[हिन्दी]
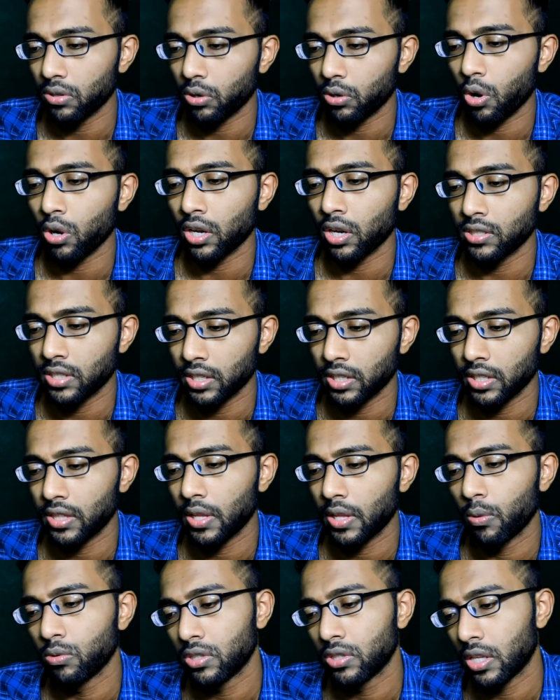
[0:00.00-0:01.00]
रॉन्ग आंसर
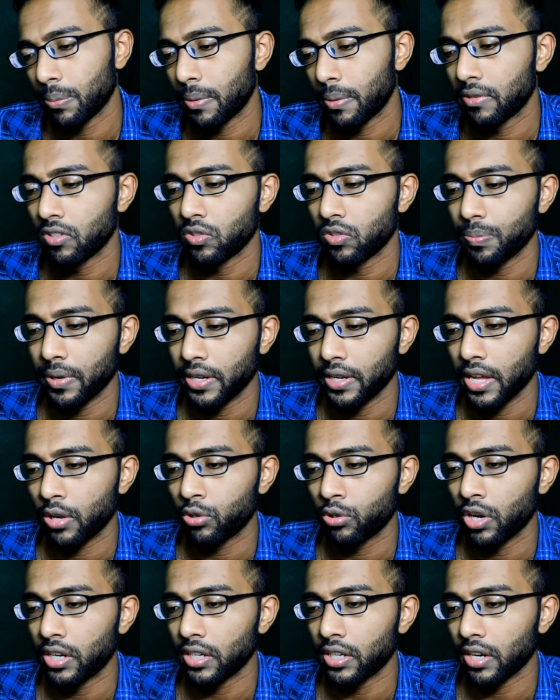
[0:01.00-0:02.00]
कितने हैं उसकी बेसिस पे
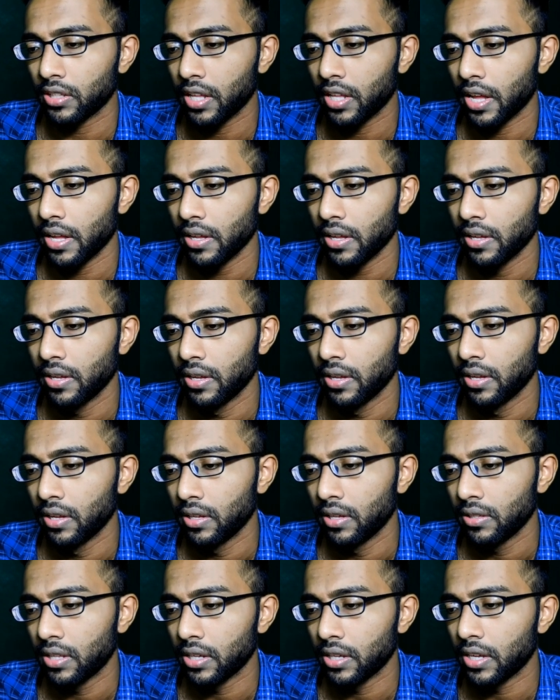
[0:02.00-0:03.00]
कैलकुलेट करता है
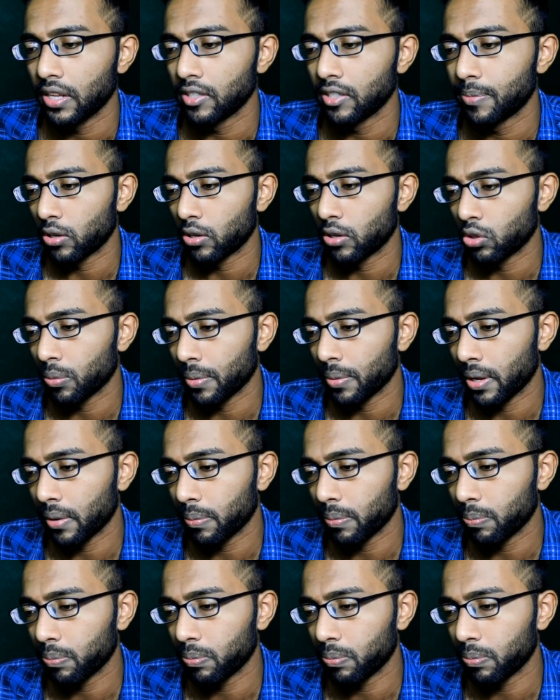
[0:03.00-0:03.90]
देखिए इस तो मैं